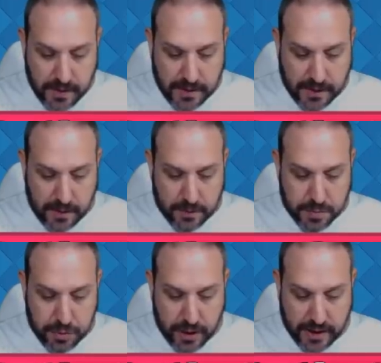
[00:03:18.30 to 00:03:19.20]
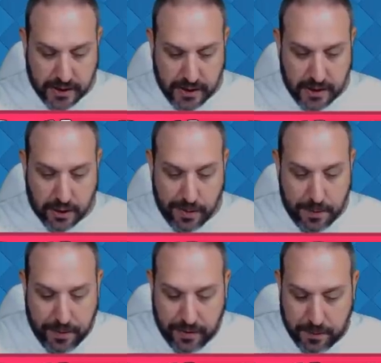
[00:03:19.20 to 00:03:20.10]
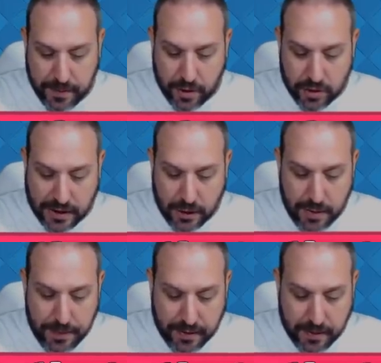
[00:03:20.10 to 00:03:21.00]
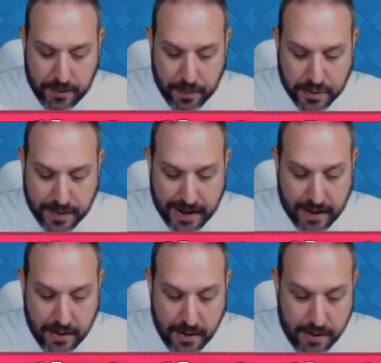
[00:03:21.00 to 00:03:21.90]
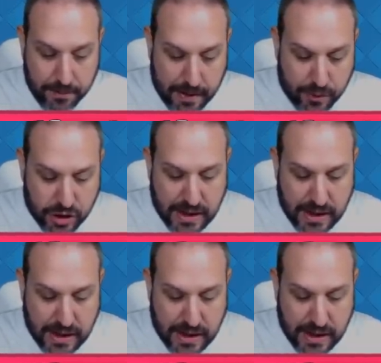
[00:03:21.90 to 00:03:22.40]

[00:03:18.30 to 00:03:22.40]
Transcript: ¿Qué tenemos por aquí? Doble príncipe, contra doble príncipe. Pues venga, vamos